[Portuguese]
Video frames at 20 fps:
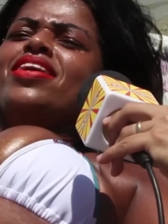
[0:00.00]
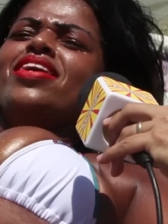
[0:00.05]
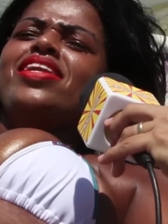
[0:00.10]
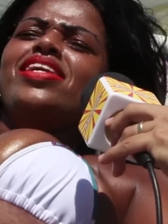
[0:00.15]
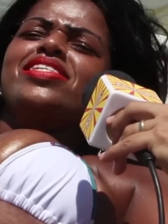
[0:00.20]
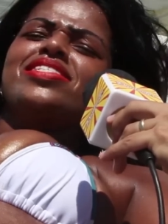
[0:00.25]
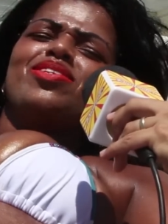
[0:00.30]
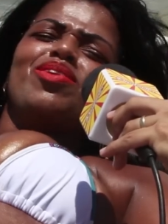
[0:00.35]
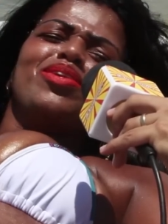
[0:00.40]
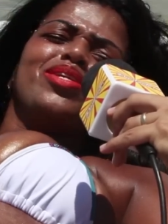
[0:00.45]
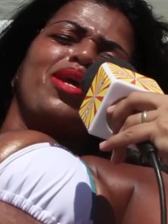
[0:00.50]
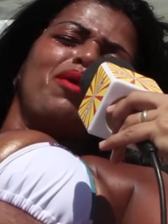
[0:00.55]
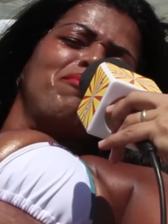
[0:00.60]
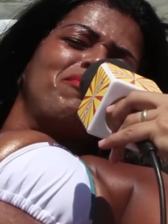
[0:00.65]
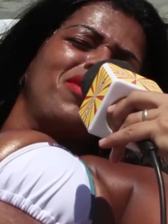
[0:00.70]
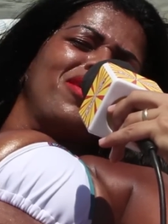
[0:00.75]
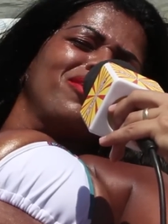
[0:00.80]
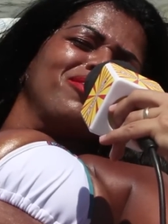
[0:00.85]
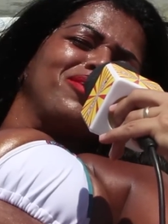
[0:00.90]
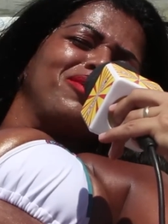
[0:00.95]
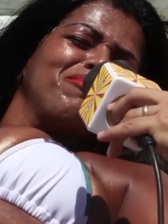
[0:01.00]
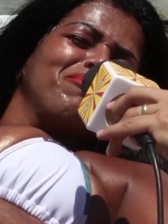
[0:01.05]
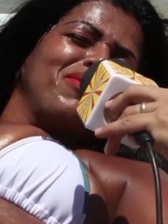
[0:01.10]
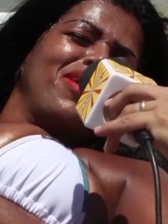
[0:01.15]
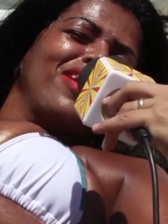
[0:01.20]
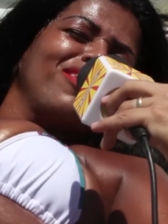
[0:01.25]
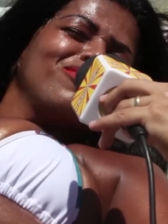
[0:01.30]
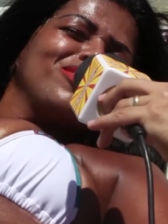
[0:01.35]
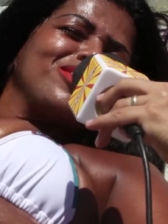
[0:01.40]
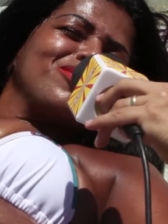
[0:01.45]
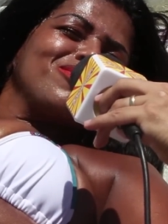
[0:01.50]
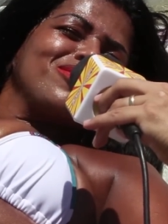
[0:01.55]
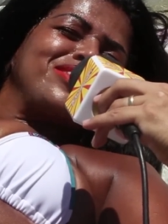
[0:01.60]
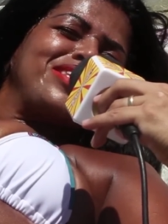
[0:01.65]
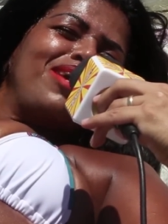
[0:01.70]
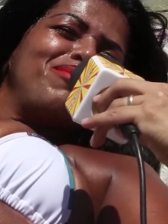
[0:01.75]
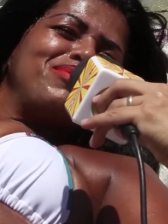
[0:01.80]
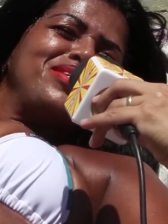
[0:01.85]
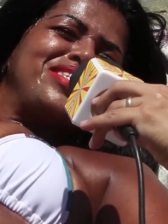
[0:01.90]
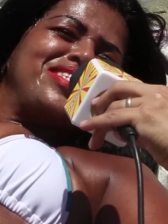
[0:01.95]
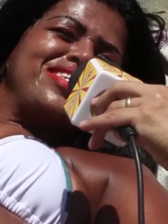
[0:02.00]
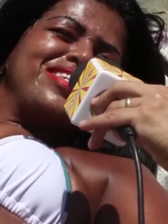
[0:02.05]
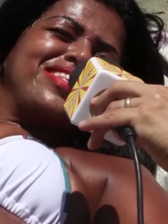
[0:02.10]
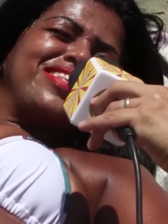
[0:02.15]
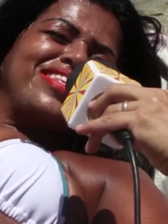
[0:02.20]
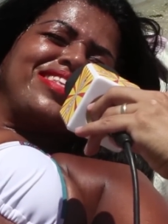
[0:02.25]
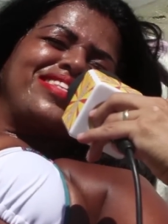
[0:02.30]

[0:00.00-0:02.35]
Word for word: Em relação ao tamanho também, você não sabe se